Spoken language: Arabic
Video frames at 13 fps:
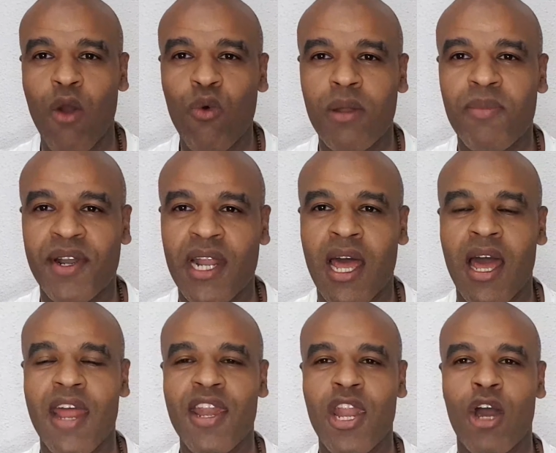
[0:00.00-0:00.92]
اول
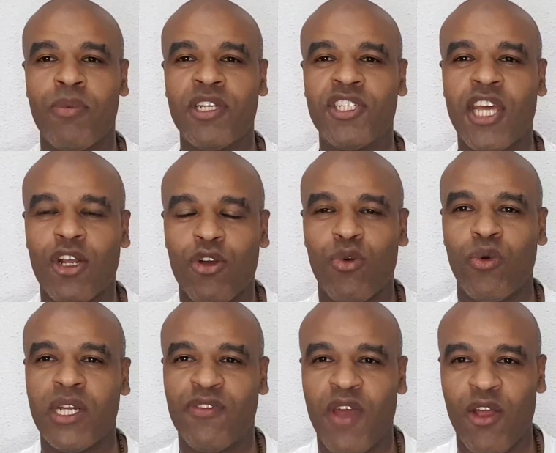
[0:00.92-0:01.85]
مره انهم يشاركوا
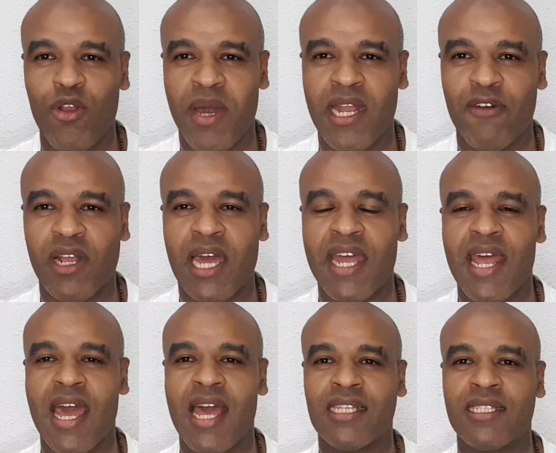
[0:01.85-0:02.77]
ويتفاعلوا معنا في
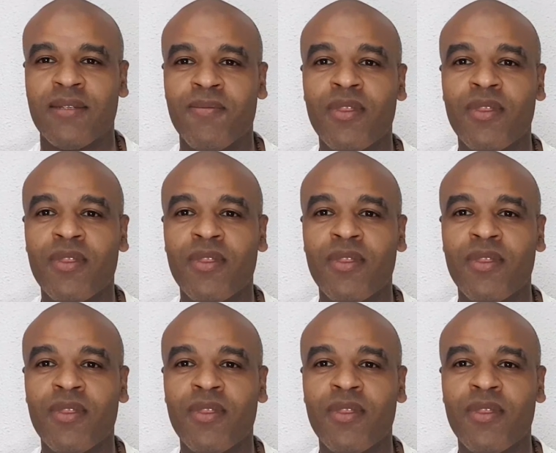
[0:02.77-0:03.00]
القناه